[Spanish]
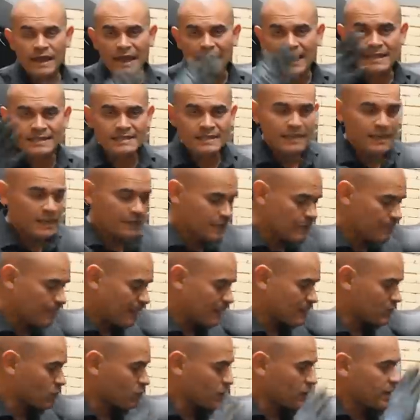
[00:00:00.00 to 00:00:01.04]
El siguiente
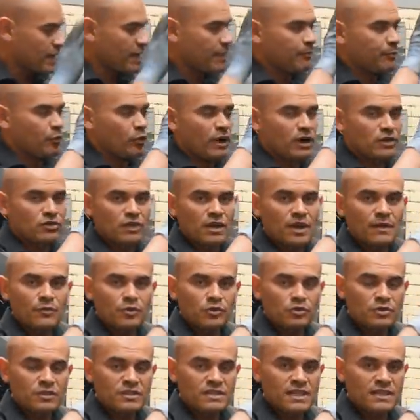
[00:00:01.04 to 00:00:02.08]
paso, y empujando la
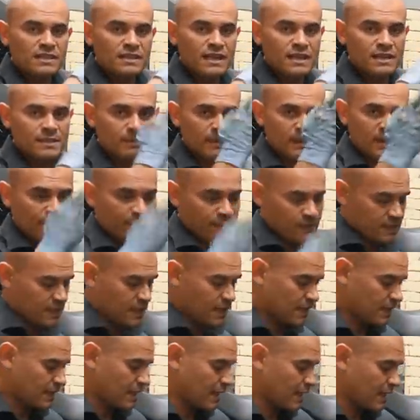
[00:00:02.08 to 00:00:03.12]
moto hacia atrás para
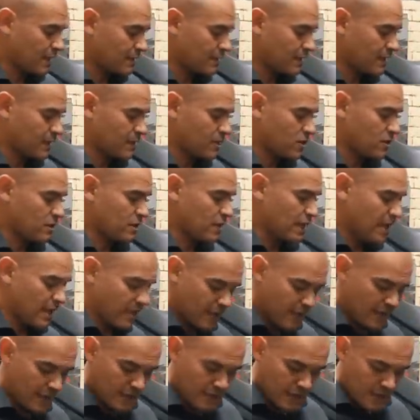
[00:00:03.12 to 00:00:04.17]
facilitar la extracción del
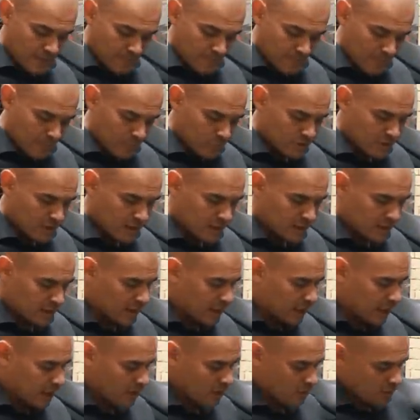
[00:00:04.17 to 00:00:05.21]
eje, vamos a
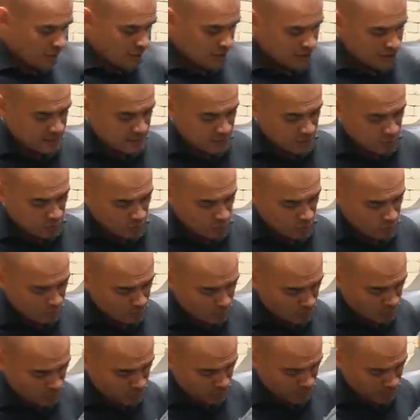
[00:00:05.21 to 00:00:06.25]
retirarlo haciendo un
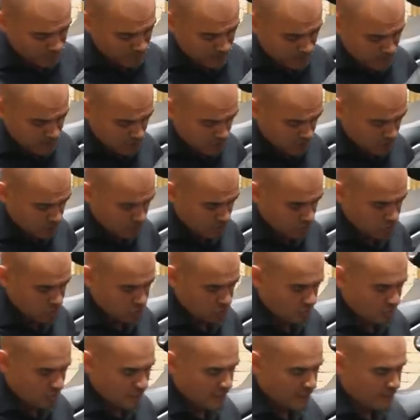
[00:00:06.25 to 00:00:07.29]
poco de presión
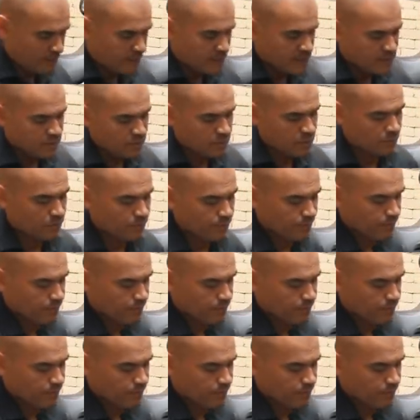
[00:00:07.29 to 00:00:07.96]
sobre el mismo